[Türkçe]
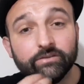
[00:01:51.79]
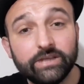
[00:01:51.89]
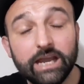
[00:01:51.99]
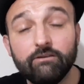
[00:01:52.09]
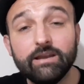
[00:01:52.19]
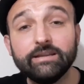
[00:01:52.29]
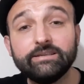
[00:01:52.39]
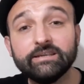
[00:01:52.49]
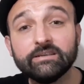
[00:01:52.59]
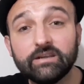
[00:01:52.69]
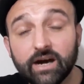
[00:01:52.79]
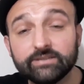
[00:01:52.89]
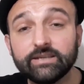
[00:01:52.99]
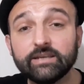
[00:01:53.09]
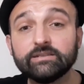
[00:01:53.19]
devletin
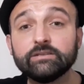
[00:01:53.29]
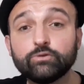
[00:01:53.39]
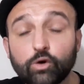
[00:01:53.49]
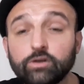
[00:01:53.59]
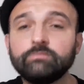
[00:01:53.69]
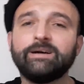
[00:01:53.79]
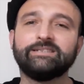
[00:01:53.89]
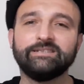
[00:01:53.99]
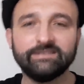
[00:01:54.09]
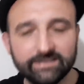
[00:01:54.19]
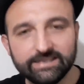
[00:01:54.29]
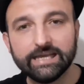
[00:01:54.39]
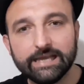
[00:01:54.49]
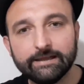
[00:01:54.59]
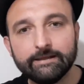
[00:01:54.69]
kasası dolmasın
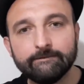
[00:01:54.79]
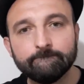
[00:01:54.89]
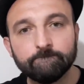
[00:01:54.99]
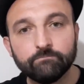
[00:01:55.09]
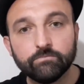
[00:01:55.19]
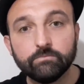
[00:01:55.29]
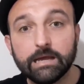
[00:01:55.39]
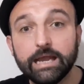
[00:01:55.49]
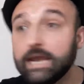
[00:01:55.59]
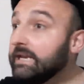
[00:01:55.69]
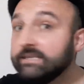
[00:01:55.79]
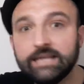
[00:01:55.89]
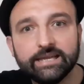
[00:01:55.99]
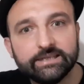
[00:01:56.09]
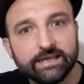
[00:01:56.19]
diye
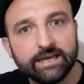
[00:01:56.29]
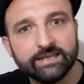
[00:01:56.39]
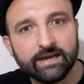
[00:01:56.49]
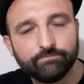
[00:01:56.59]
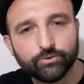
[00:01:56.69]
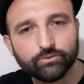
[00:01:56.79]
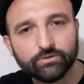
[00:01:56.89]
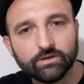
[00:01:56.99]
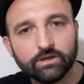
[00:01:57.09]
elinden geleni yapıyor.